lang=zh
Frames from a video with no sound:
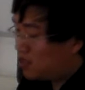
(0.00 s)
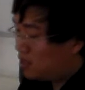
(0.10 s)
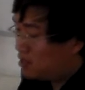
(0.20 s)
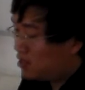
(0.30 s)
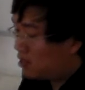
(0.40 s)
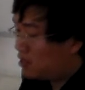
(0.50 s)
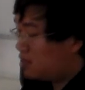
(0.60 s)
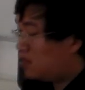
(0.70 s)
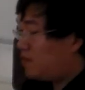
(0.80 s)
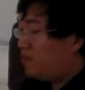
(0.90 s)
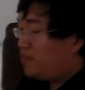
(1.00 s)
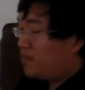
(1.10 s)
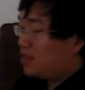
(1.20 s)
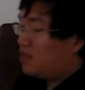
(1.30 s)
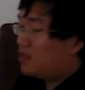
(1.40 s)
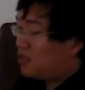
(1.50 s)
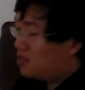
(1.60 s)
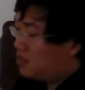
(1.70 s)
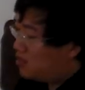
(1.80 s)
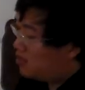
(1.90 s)
这个这个这个这个
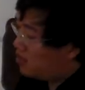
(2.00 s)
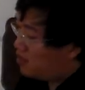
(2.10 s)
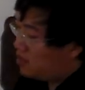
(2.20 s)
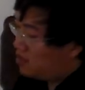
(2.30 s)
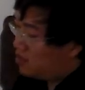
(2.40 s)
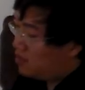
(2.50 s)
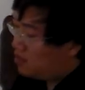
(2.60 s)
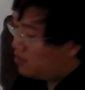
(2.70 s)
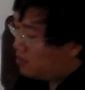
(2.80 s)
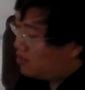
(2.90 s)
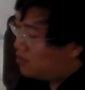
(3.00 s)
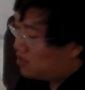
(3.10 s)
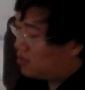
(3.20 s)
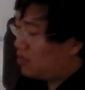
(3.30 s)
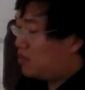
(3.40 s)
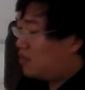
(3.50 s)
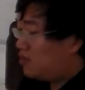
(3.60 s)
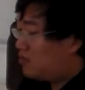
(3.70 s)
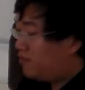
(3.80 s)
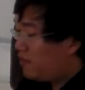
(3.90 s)
这个这个道理。
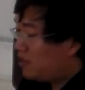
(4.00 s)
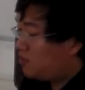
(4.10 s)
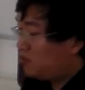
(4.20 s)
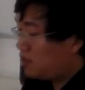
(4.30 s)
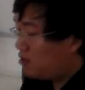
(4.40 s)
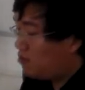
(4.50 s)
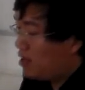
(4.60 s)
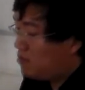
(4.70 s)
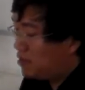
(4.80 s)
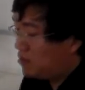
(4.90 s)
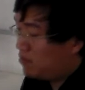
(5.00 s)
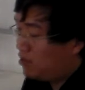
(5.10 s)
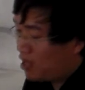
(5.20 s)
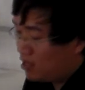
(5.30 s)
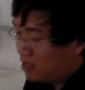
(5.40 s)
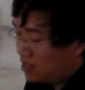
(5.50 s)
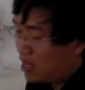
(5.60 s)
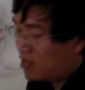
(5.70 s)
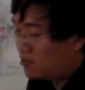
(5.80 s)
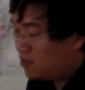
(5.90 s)
非所以贯本末而立
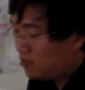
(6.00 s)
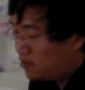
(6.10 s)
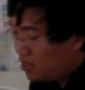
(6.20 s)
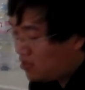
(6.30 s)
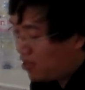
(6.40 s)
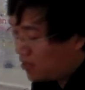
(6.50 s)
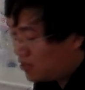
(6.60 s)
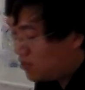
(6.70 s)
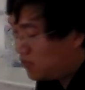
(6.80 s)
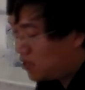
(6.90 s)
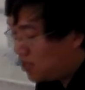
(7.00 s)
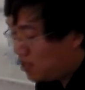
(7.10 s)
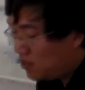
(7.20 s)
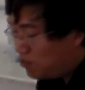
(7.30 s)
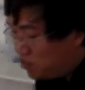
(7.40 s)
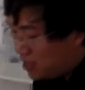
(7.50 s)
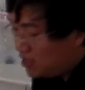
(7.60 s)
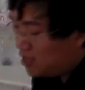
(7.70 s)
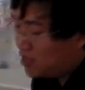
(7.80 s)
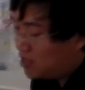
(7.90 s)
大中，帝王之学必
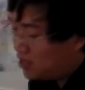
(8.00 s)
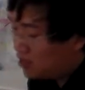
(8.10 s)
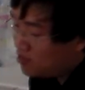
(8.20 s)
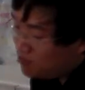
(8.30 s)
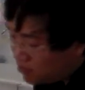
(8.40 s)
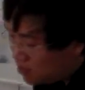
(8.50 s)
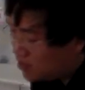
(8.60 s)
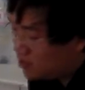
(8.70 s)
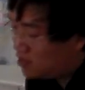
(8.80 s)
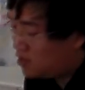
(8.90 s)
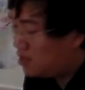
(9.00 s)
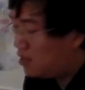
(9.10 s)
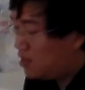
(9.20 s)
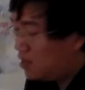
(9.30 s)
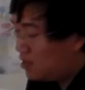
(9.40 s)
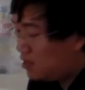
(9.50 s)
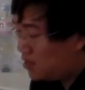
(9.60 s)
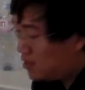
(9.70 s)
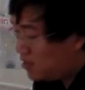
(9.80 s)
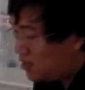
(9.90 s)
先格物致知，
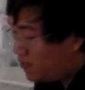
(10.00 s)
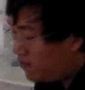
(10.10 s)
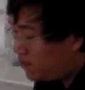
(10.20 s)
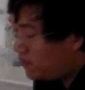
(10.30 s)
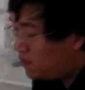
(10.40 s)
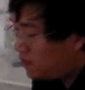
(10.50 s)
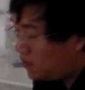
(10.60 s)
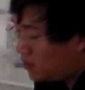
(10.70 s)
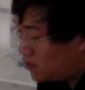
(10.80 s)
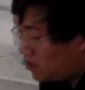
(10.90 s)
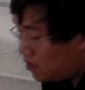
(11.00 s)
以极夫